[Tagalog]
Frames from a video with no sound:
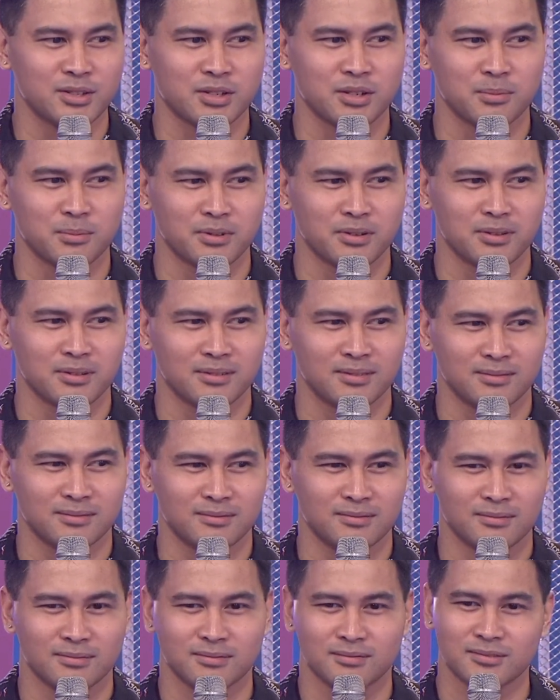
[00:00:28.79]
siya mag
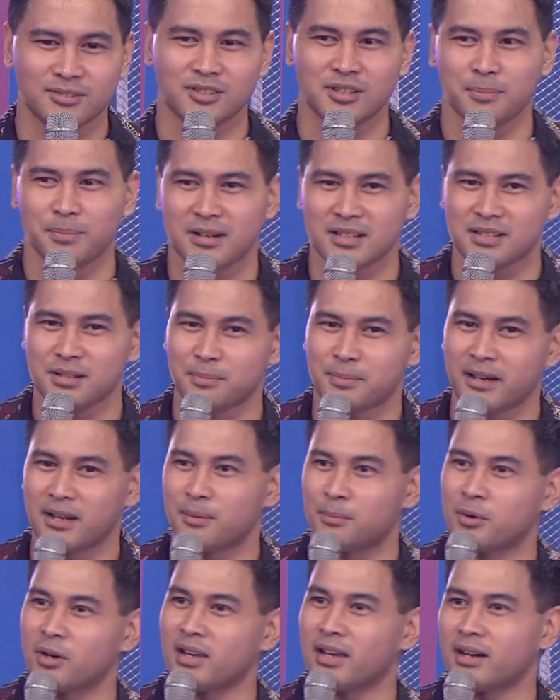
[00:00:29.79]
sipa-sipa
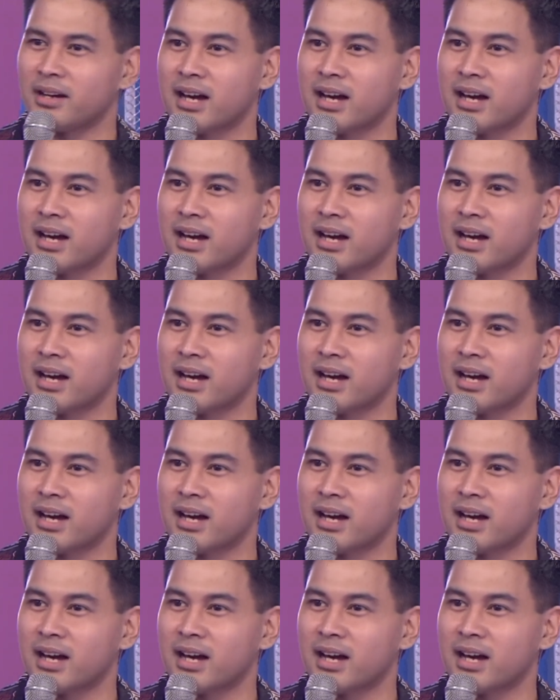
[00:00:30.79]
ng bola.